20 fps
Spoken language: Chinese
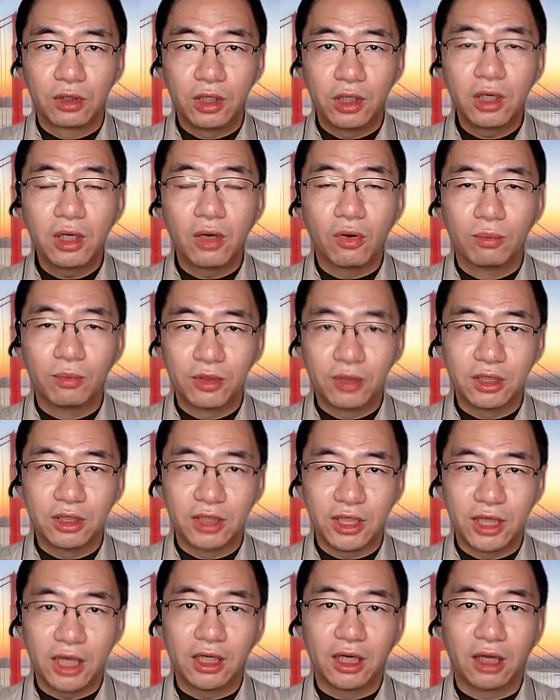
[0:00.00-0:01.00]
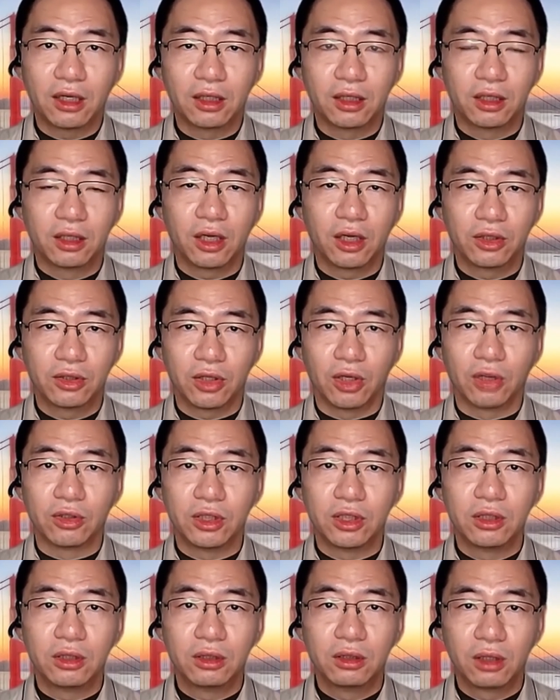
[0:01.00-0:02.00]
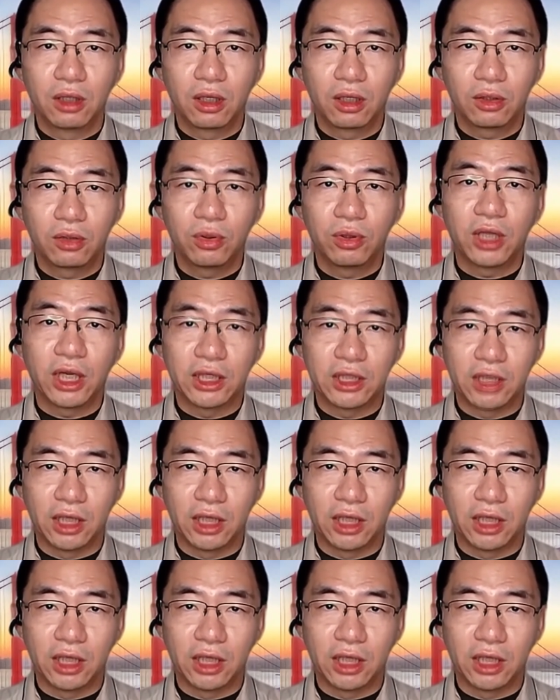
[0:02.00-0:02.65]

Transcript: 第一个，我们自己家长可能要小心对待，